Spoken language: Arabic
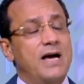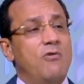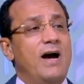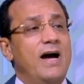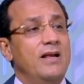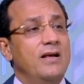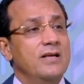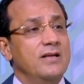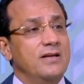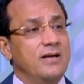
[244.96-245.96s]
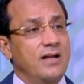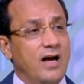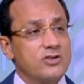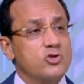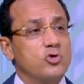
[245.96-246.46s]
او على, أو على
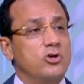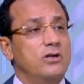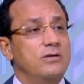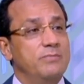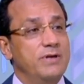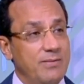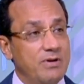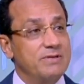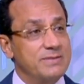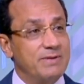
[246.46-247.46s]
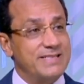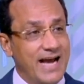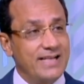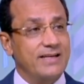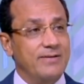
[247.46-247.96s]
الاسطح بنعمل نفسهم.
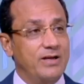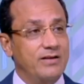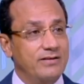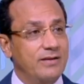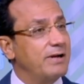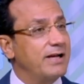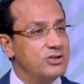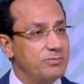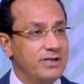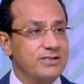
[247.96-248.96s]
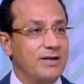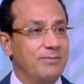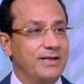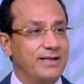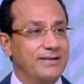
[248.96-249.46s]
مساحات كمان ده ما كانش بيحصل
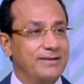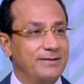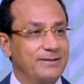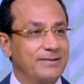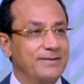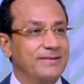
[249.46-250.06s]
قبل كده آه، آه،